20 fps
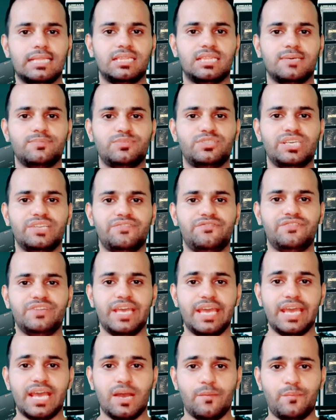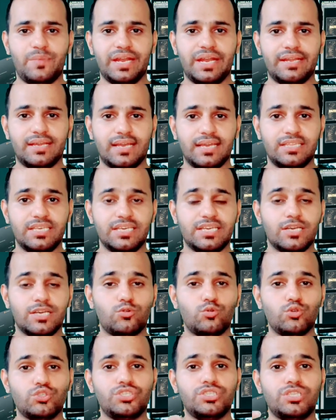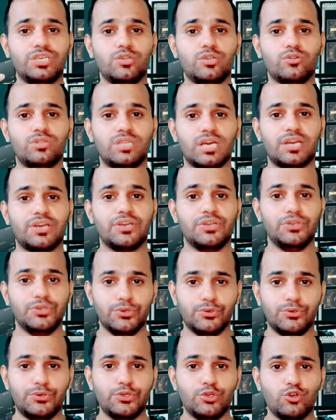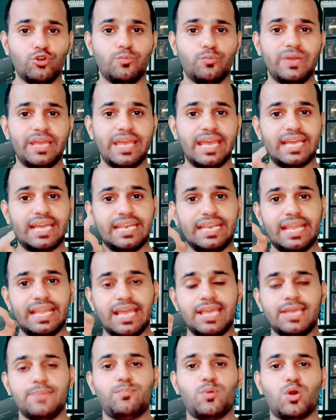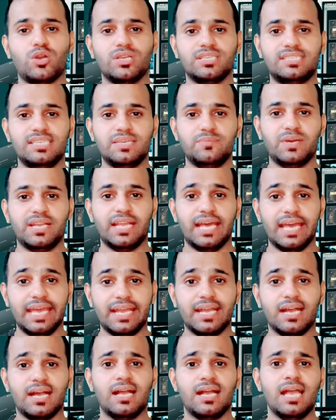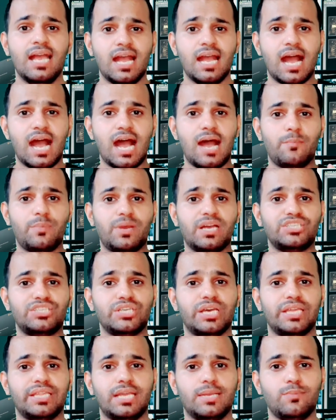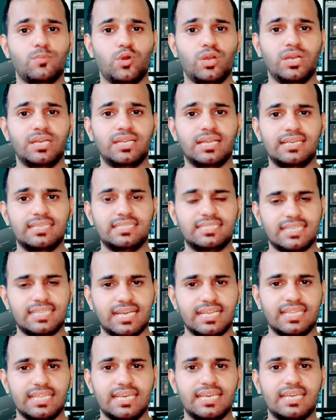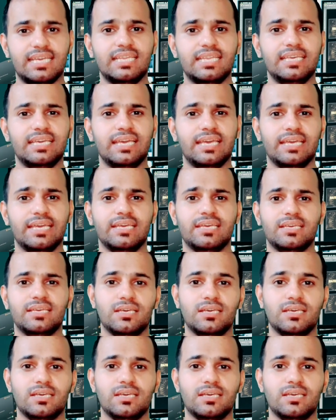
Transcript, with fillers: तब सिर्फ ये अपडेट आई थी कि कुछ दिनों तक YouTube एक नई पॉलिसी बनाएगा आपका चैनल मोनिटाइज करने के लिए